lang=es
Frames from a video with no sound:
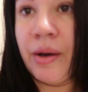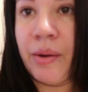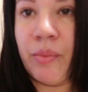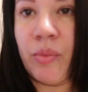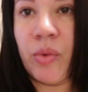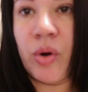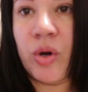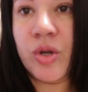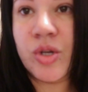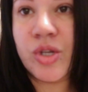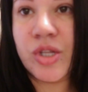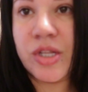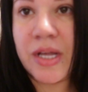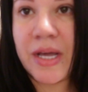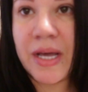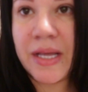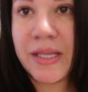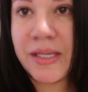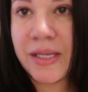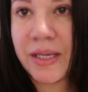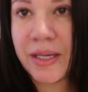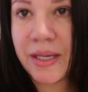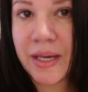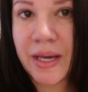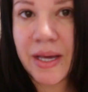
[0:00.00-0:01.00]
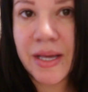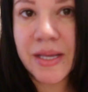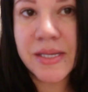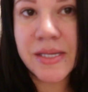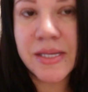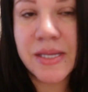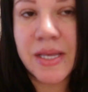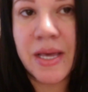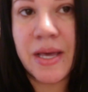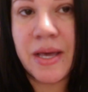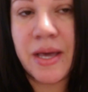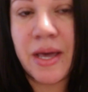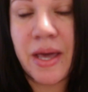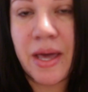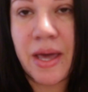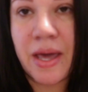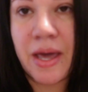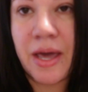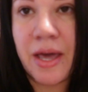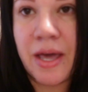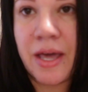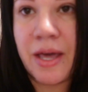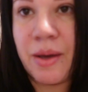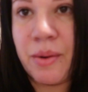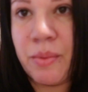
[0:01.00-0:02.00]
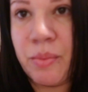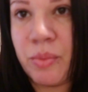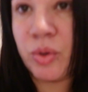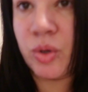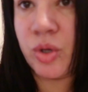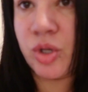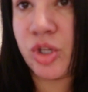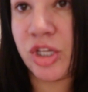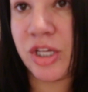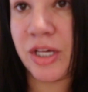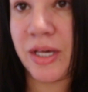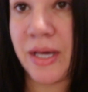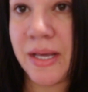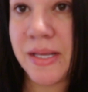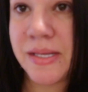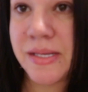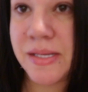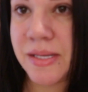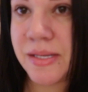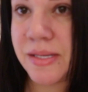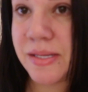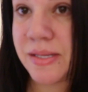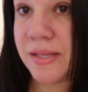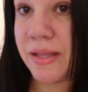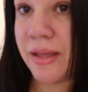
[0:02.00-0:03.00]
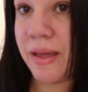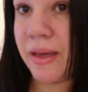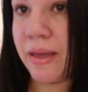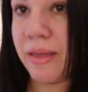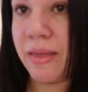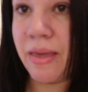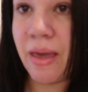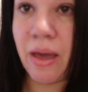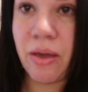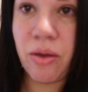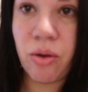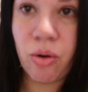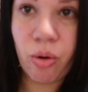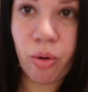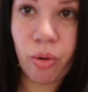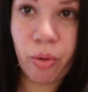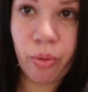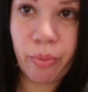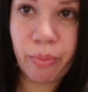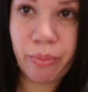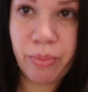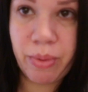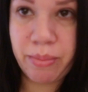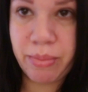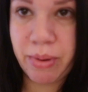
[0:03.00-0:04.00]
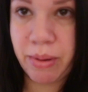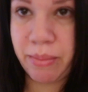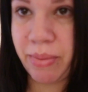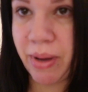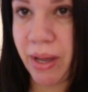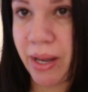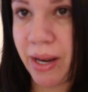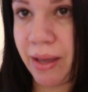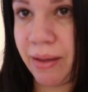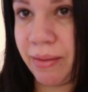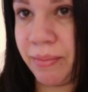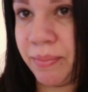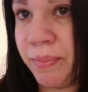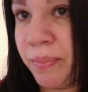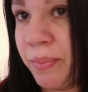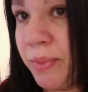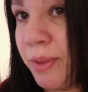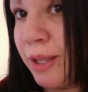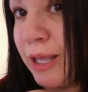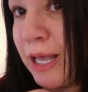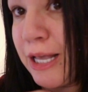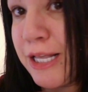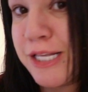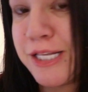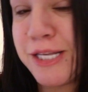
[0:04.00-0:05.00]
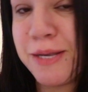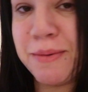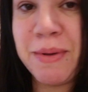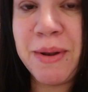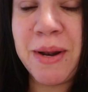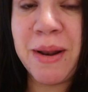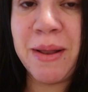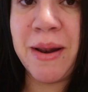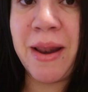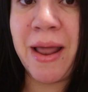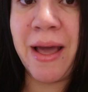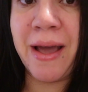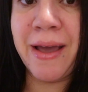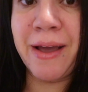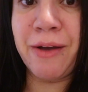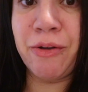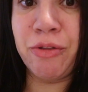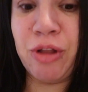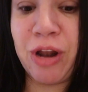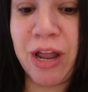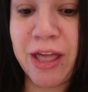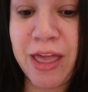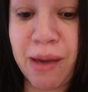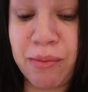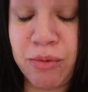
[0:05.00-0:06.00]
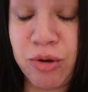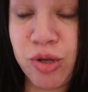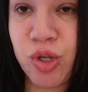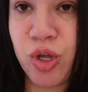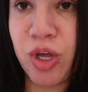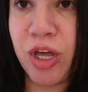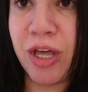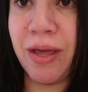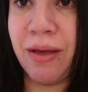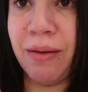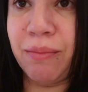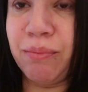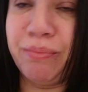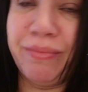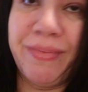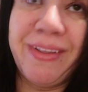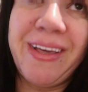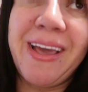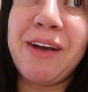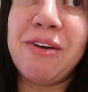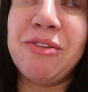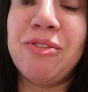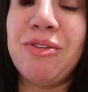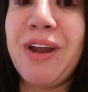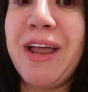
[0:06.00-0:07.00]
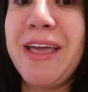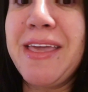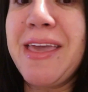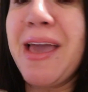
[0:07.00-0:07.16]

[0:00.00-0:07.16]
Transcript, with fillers: Buenos días chicas, eh, bueno chicas, este, ya yo me preparé. Casi siempre, cuando la llamo estoy, que cuando la